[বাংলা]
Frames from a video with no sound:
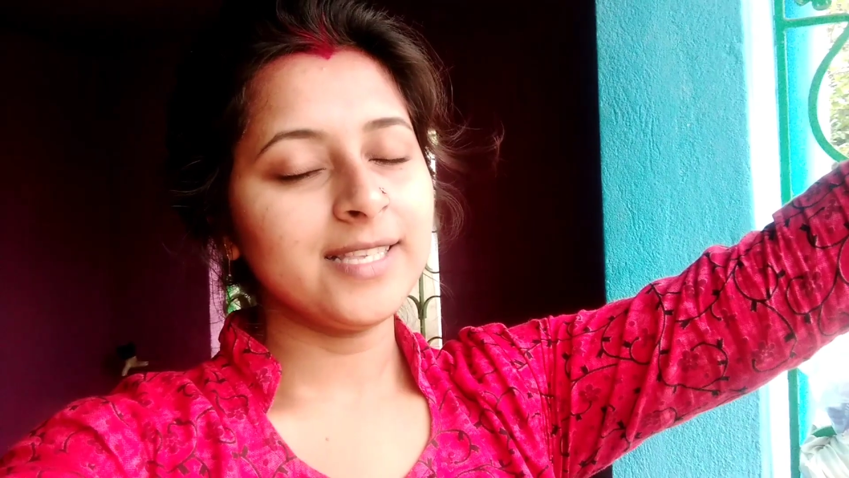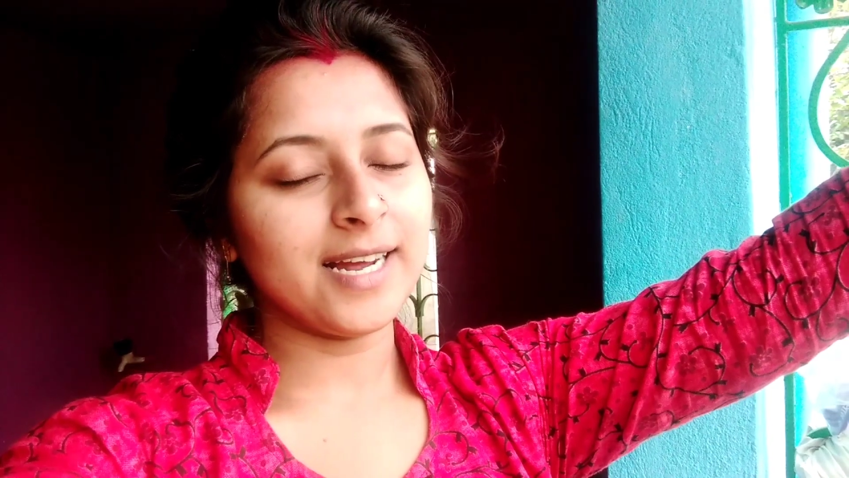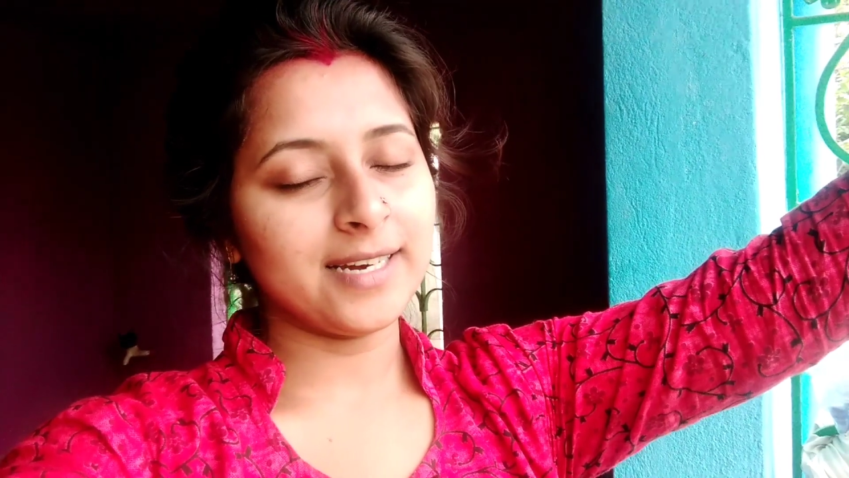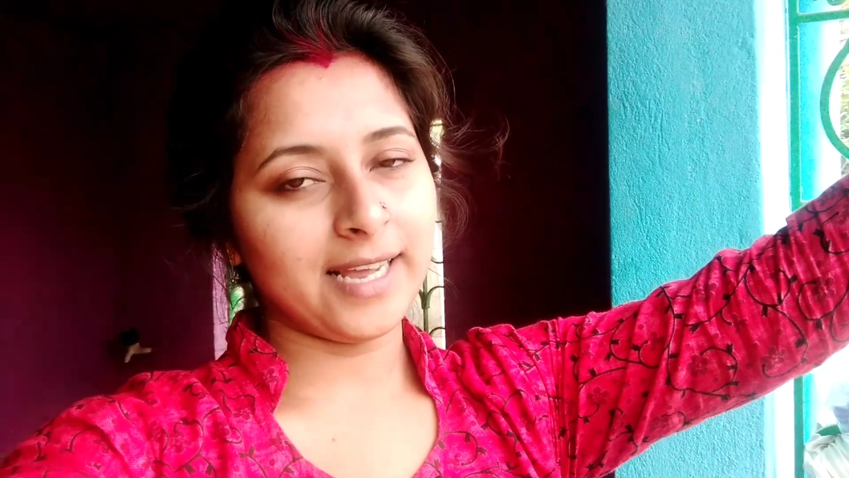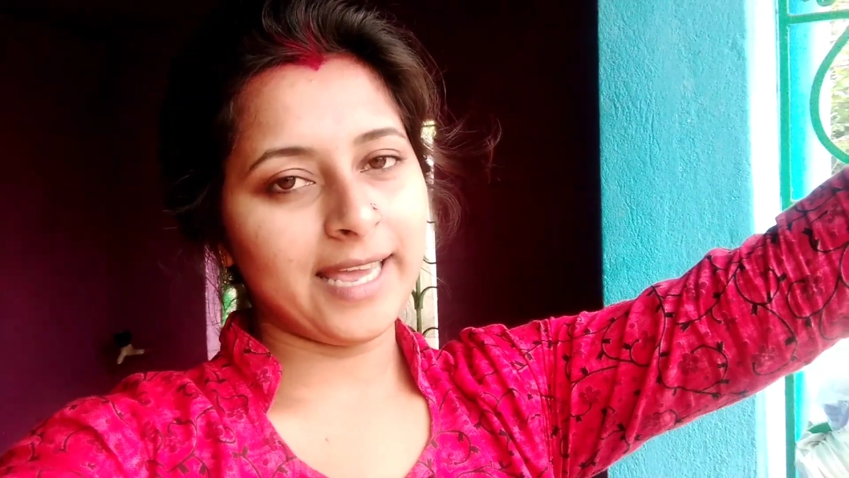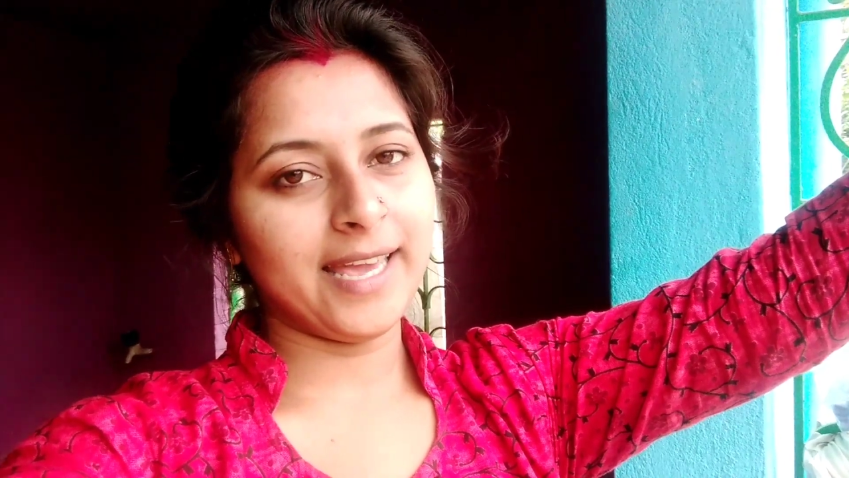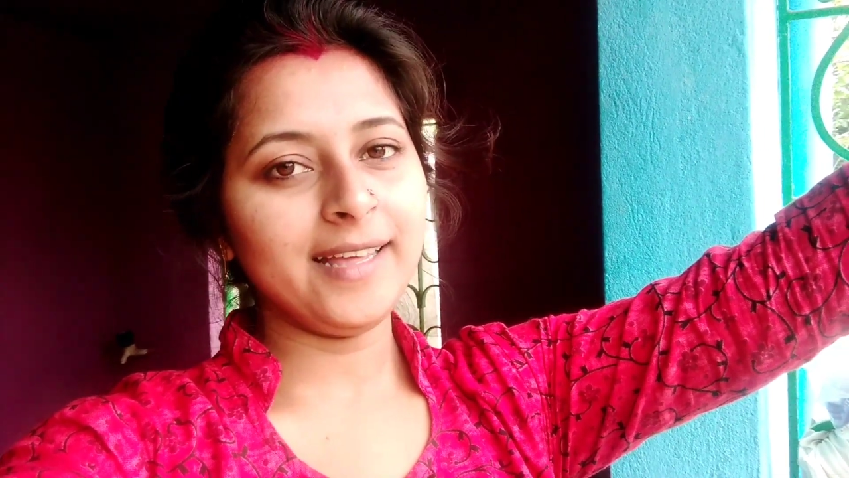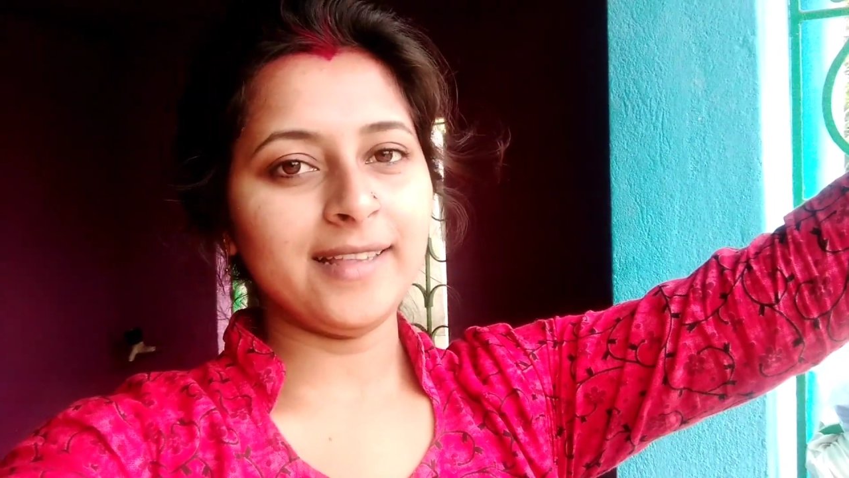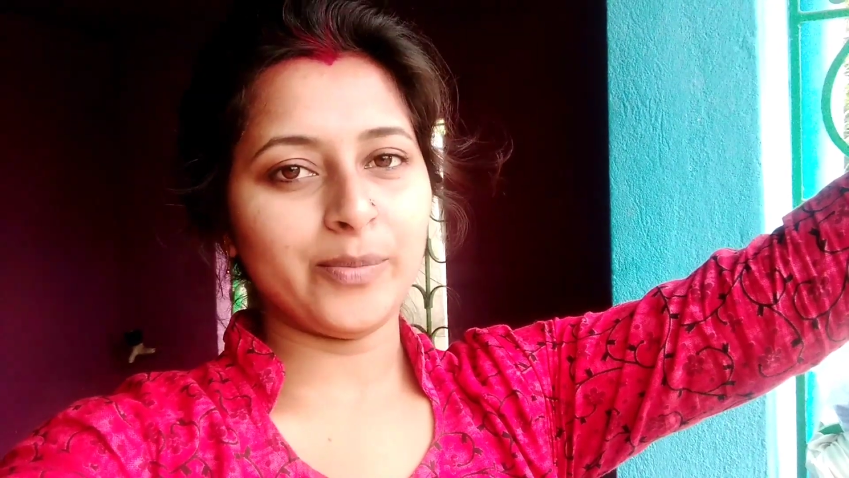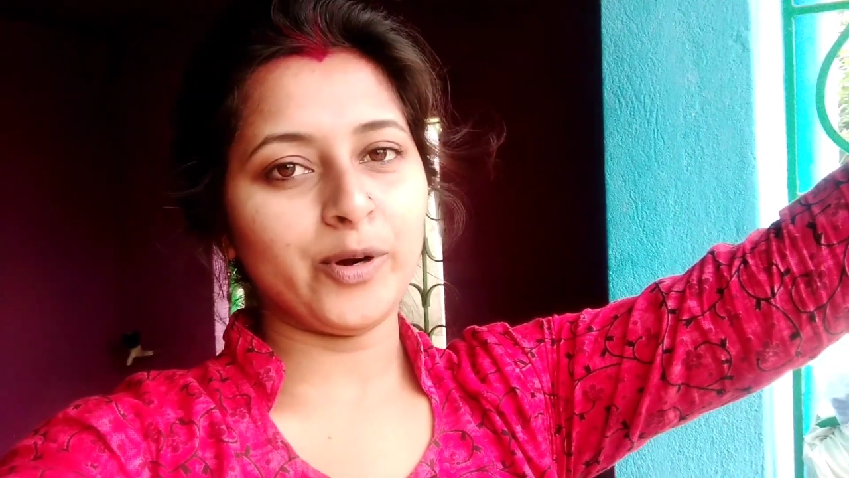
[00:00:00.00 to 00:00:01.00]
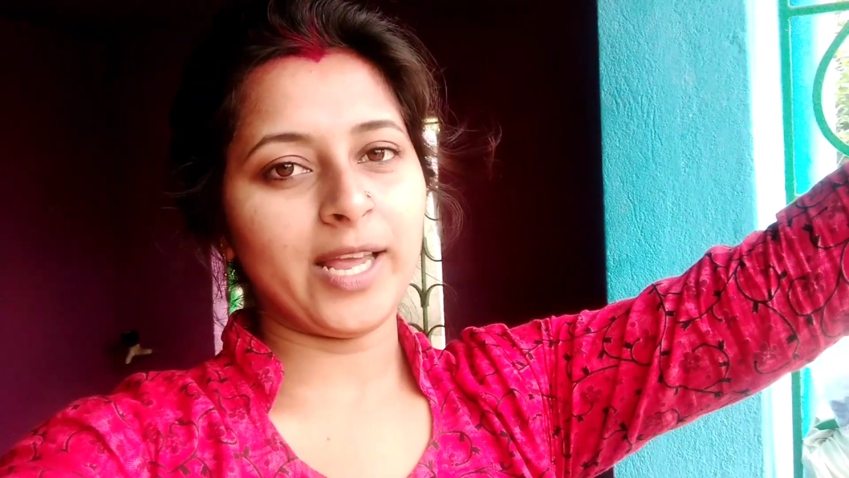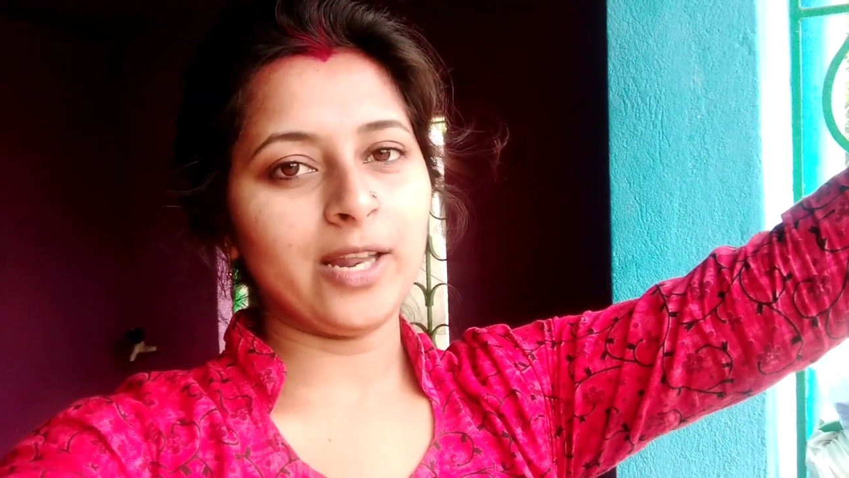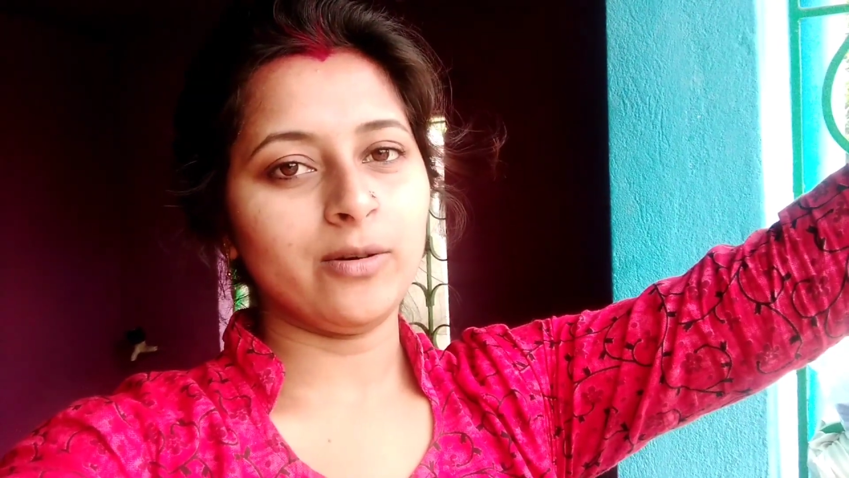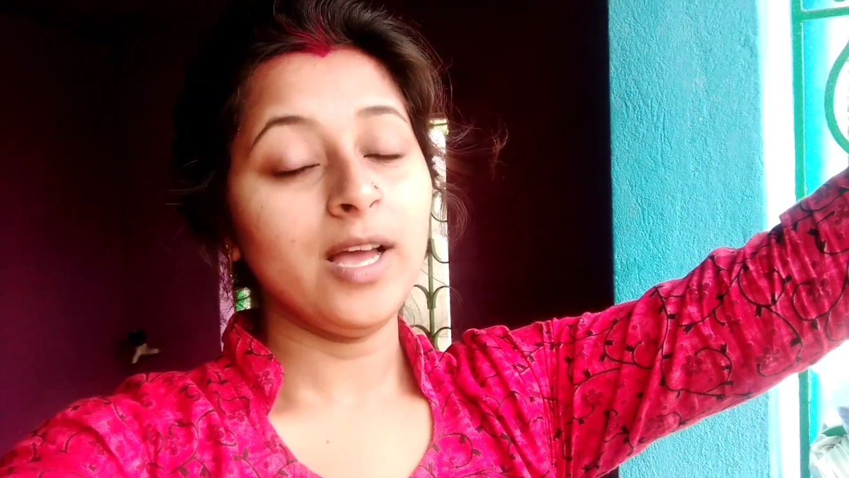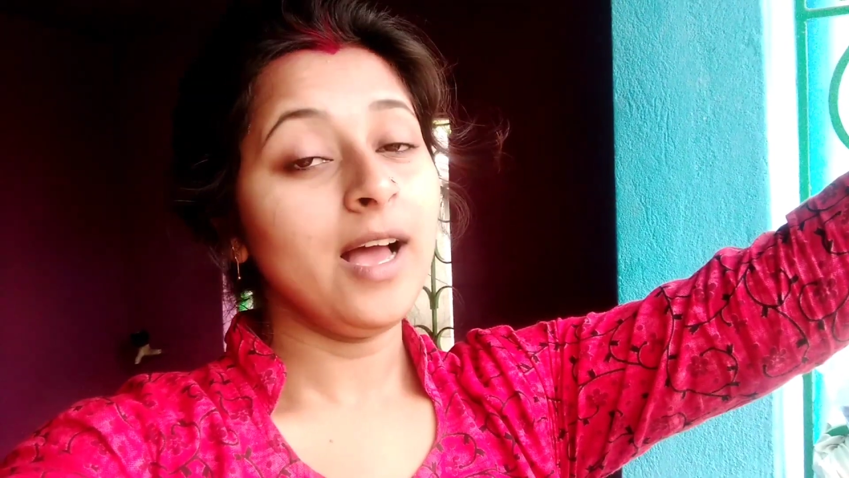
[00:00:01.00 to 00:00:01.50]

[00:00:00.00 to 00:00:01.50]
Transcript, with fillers: চাটা খেয়ে তারপরে গেল